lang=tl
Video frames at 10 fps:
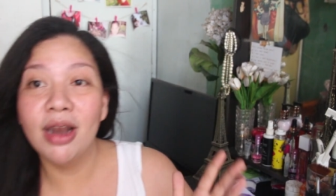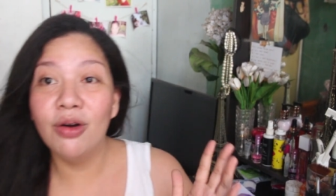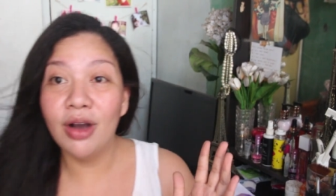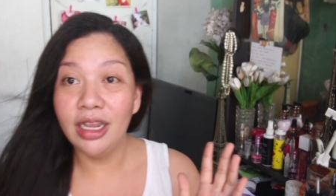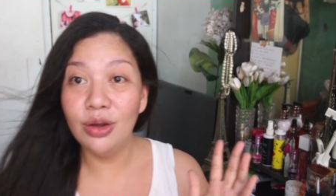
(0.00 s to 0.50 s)

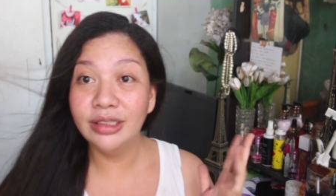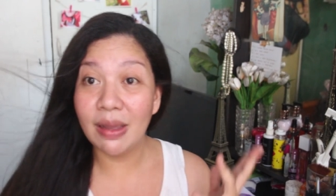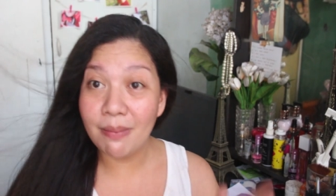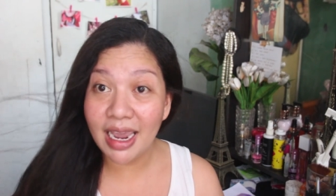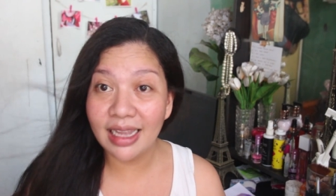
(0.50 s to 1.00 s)
Meron kayong
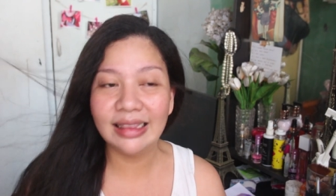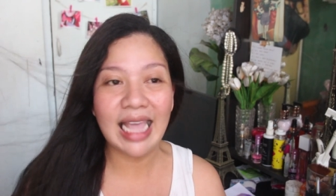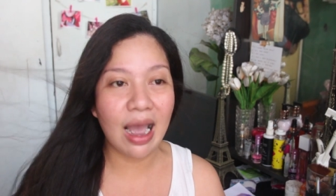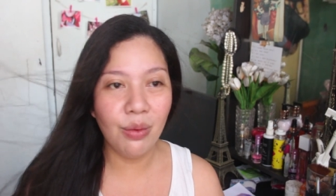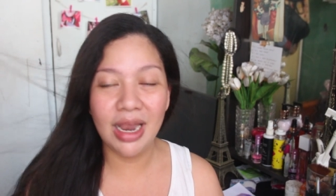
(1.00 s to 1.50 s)
damit,
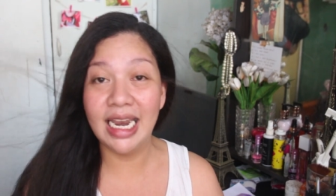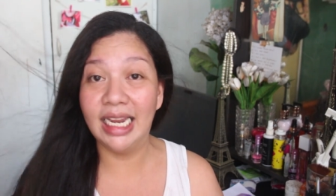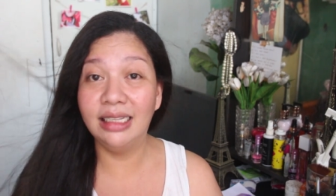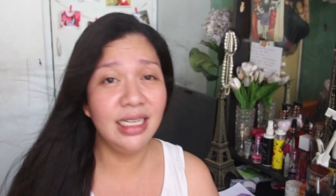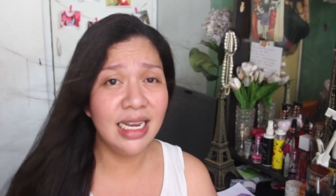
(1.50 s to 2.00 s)
towel na
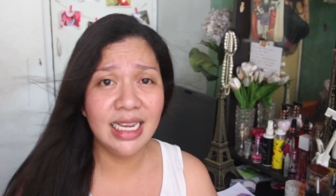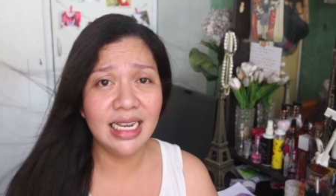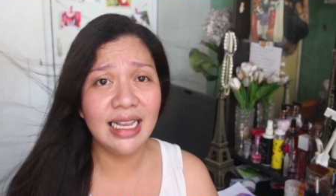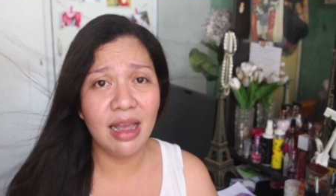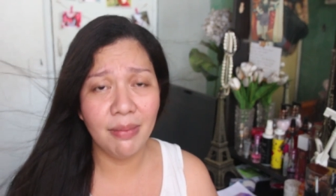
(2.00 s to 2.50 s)
hindi na
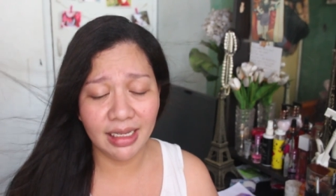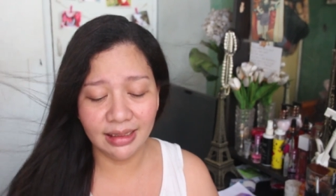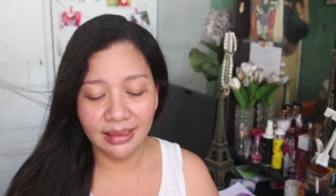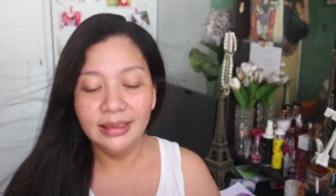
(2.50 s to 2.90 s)
ginagamit.